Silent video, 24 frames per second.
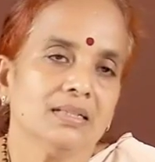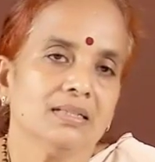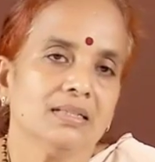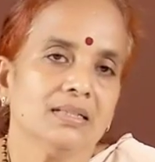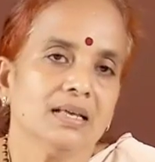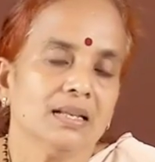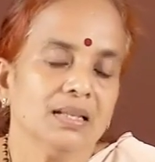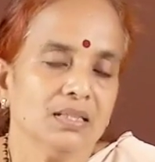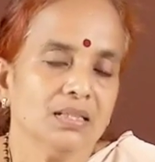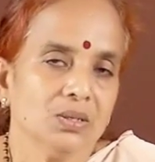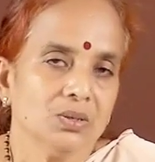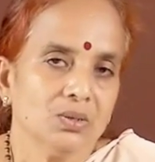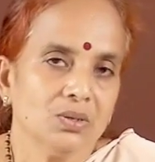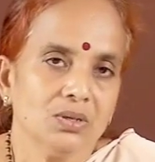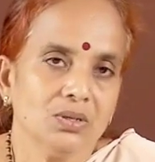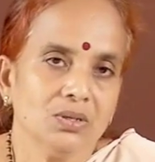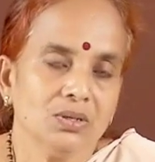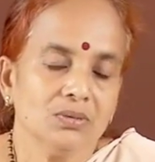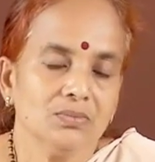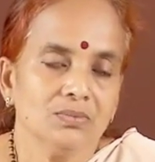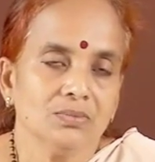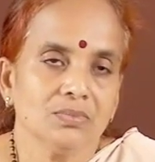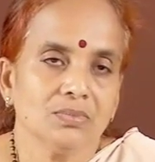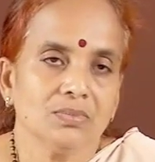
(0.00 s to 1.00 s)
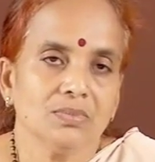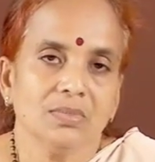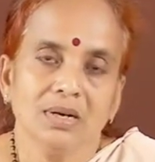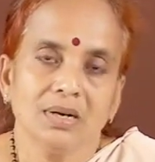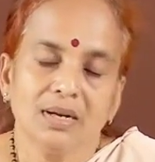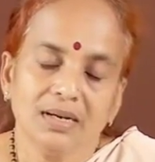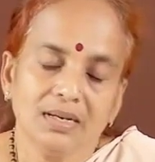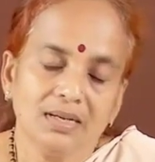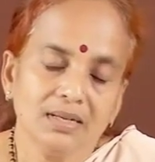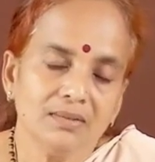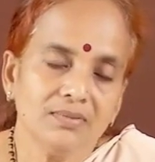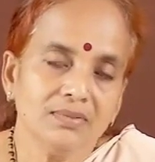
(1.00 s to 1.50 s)
தெரிந்து கொள்ளும்
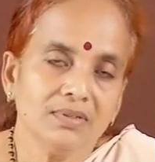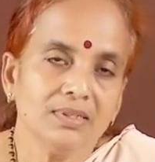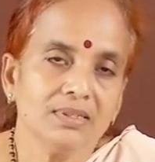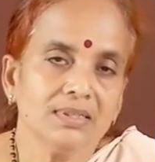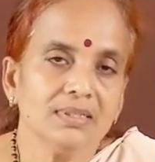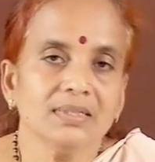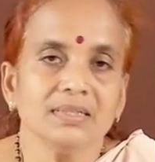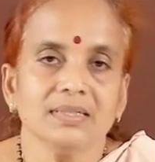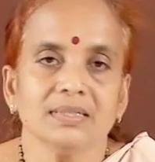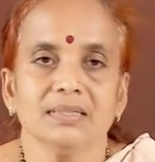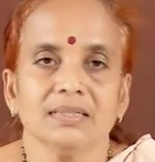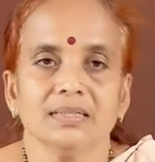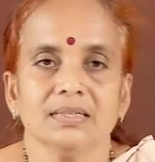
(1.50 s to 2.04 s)
அளவுக்கு